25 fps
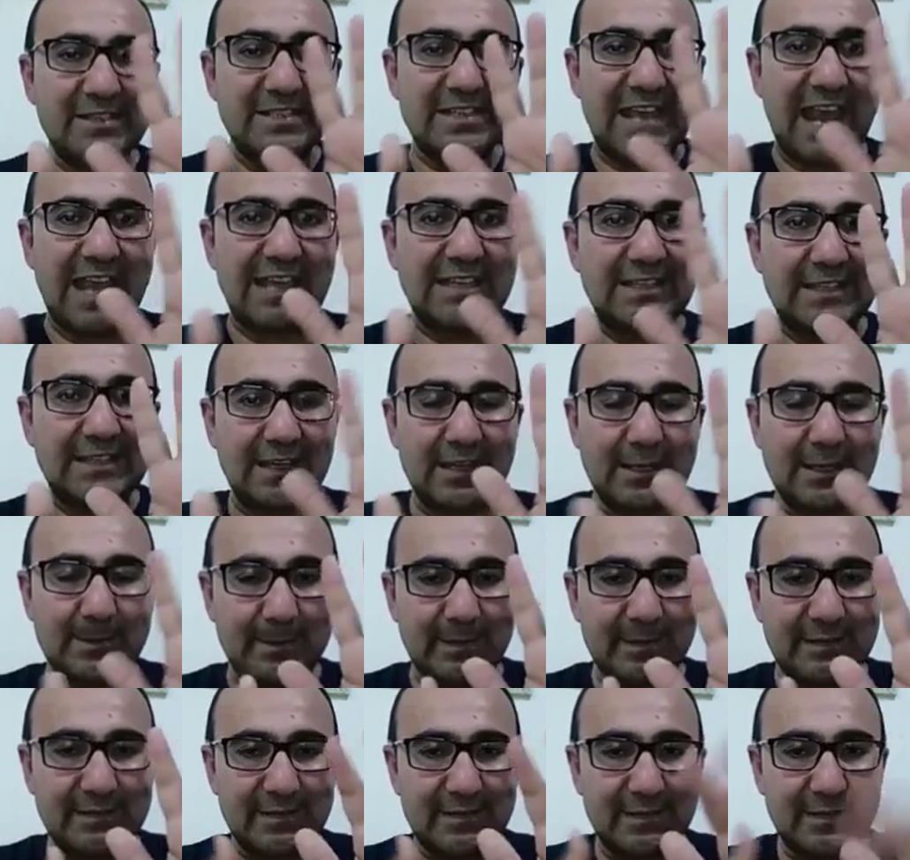yek
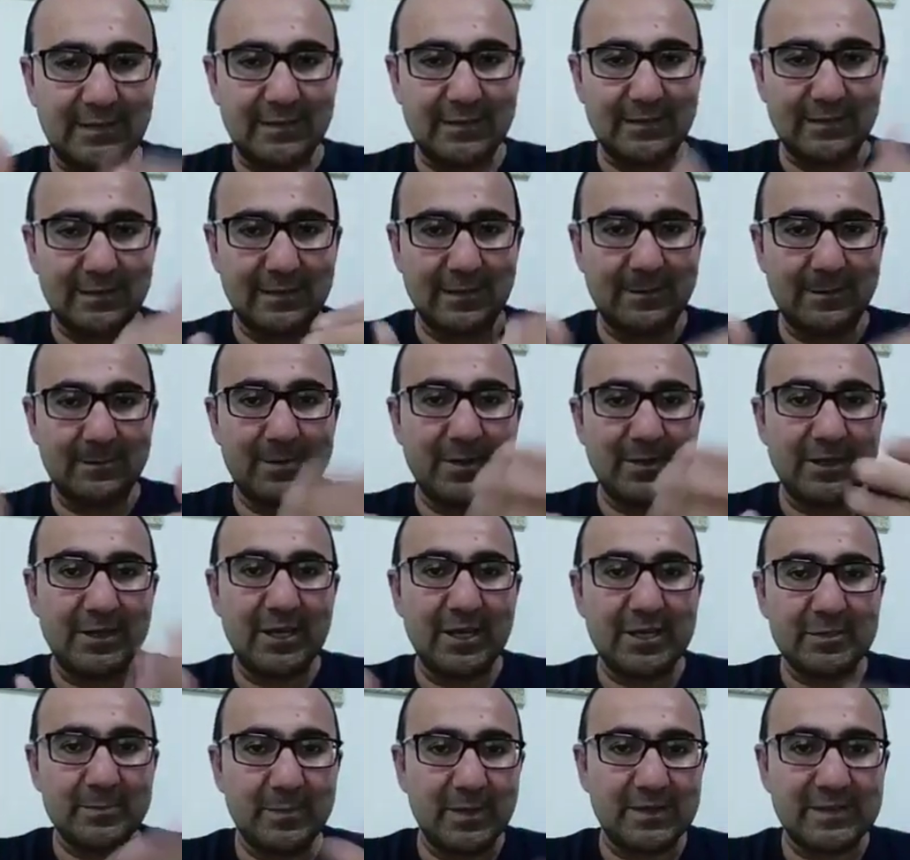kelimesinin
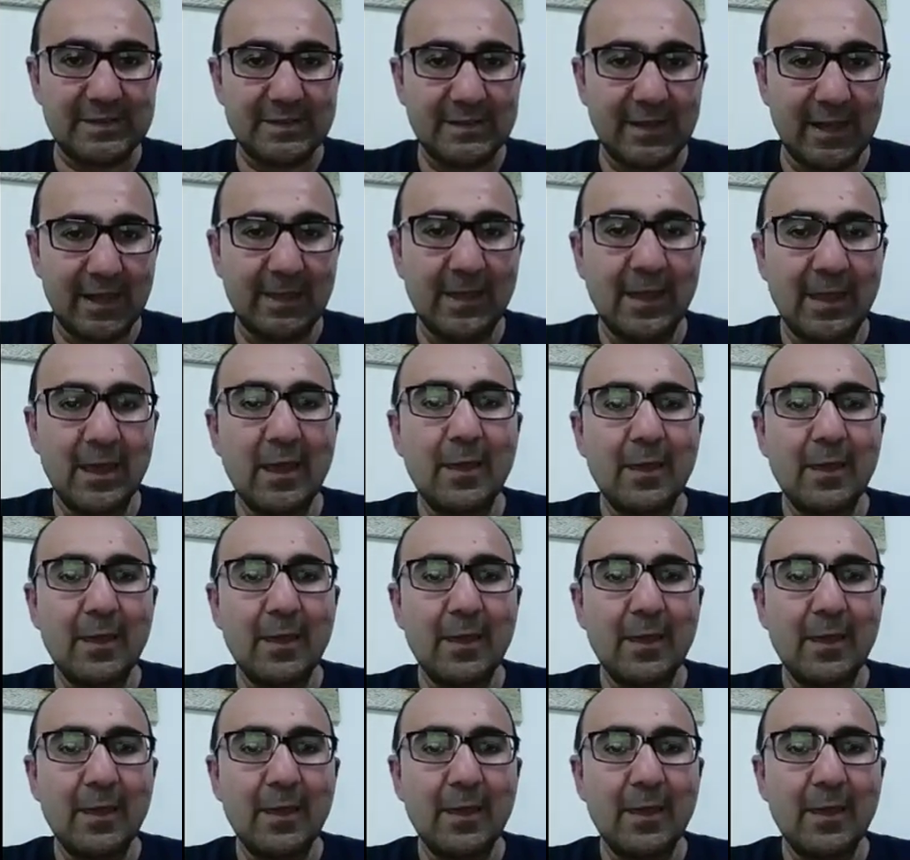birleşmesinden